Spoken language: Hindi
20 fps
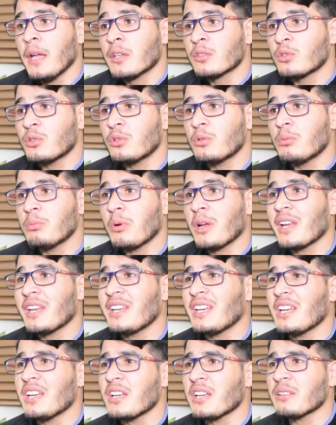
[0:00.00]
तो
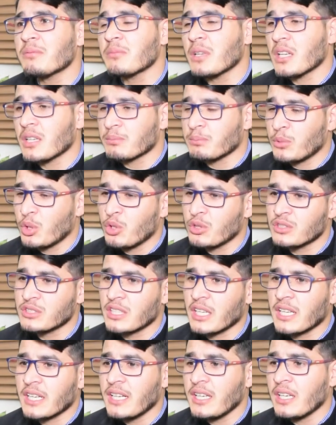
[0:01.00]
ये बहुत
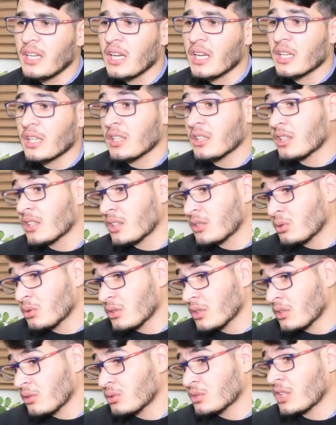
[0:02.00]
सारी रो,
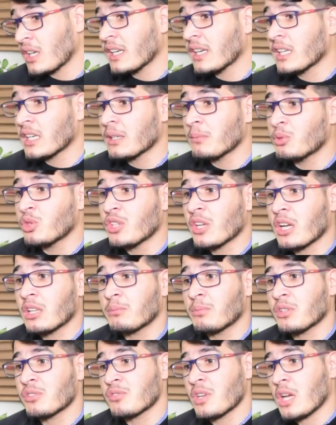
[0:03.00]
रोज़ाना के बुनियाद
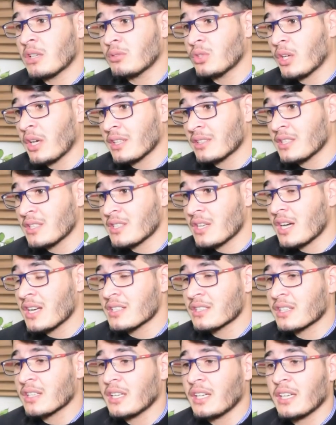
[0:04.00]
पर जो है वो
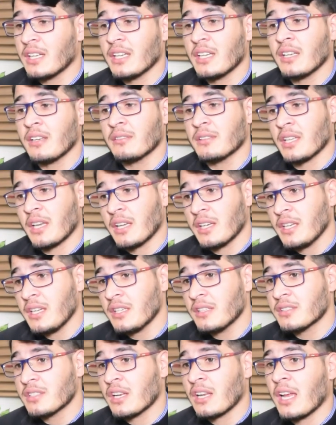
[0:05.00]
एहतजाज करेंगे
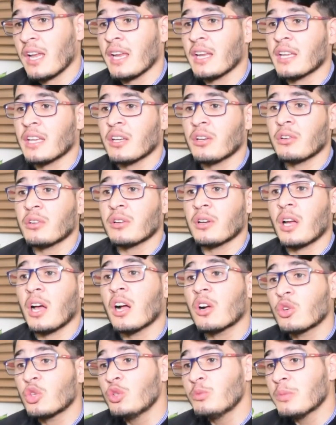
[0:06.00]
तहरीक चलाएंगे और
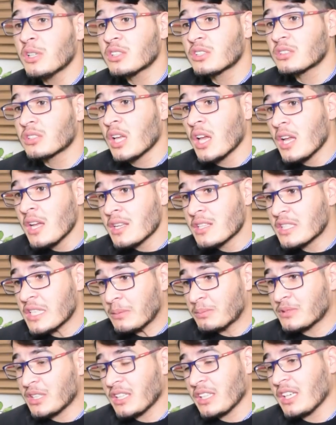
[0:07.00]
हकूमत
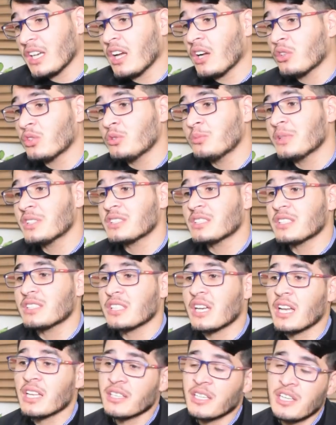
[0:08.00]
जब तक ये हकूमत से
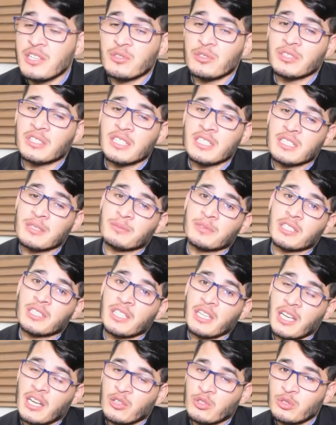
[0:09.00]
जान नहीं छोड़ती जब तक
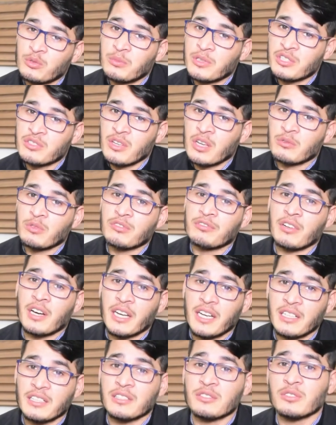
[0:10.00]
ये हकूमत जो है वो
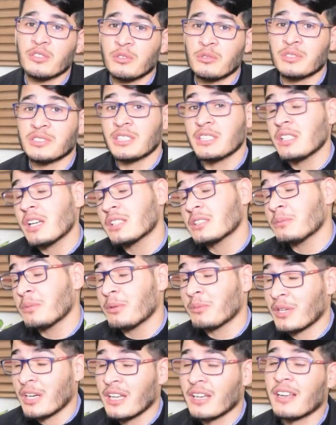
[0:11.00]
फारग नहीं होती और वज़ी अजम
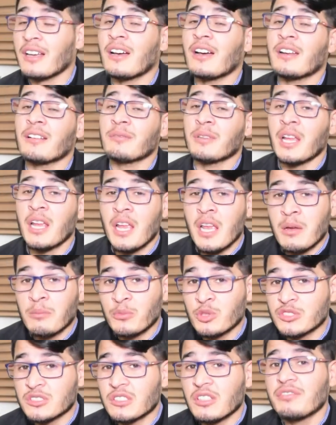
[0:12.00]
इमरान ख़ान
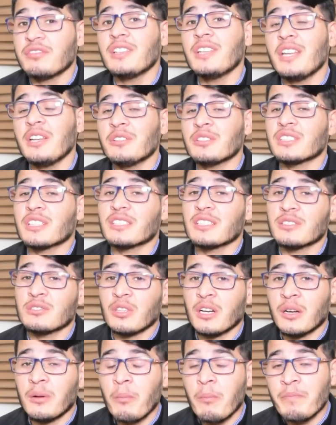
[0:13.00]
मुस्तफ़ी नहीं हो जाते तो
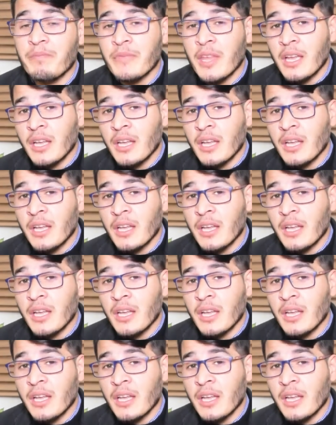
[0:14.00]
हम